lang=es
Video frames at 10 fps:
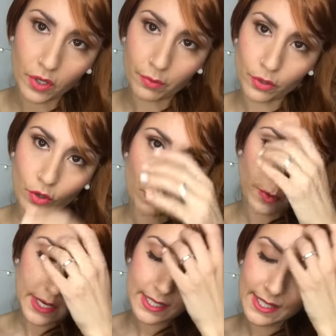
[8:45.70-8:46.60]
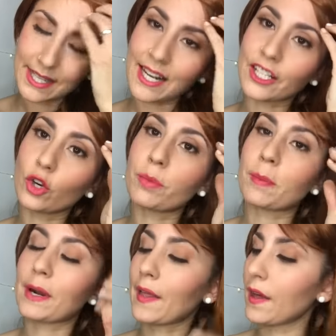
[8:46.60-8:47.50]
Bueno, pues como veis ya la tengo
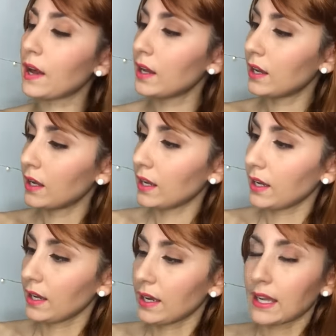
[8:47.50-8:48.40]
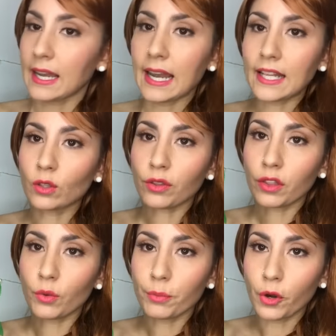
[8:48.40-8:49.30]
preparada. La he
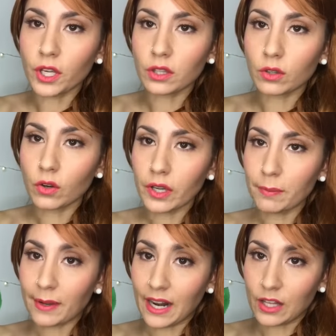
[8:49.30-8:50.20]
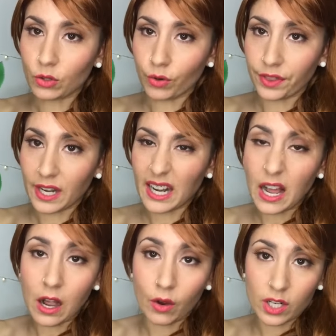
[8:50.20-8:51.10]
torcido un poquito y para
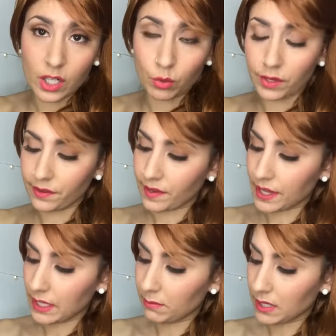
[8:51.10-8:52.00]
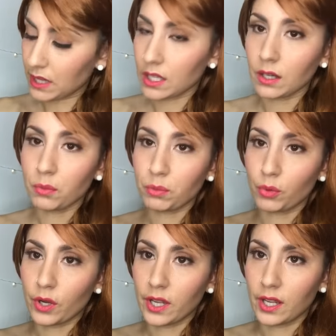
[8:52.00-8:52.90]
torcerla, aunque se tuerce fácilmente,
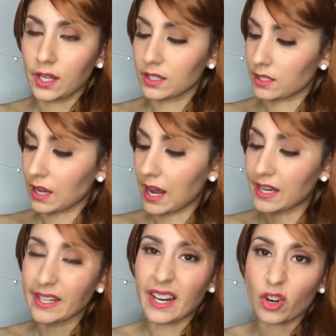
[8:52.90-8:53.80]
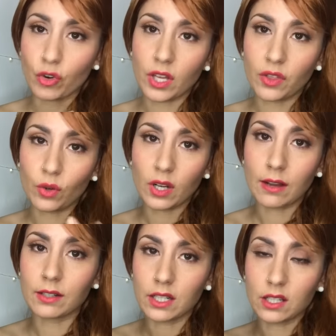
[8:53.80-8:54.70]
pues al ir enrollando el
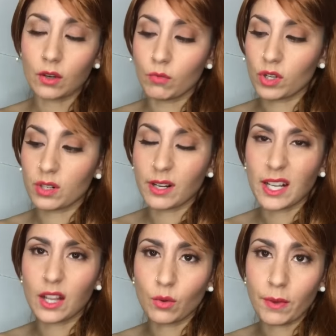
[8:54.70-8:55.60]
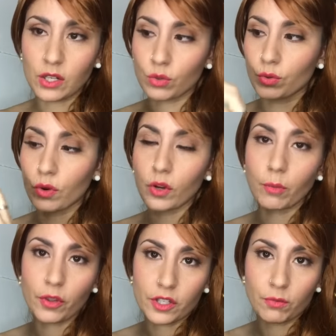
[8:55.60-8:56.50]
cable este como que se va quedando más duro y lo
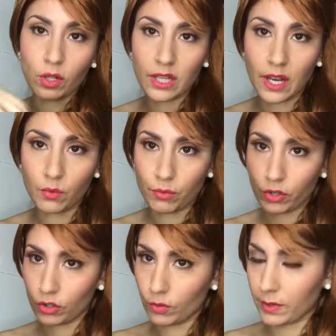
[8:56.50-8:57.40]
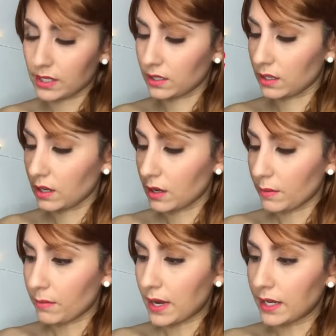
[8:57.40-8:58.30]
podéis moldear un poquito más.
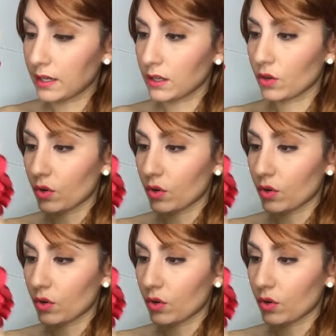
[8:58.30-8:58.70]
¿Vale?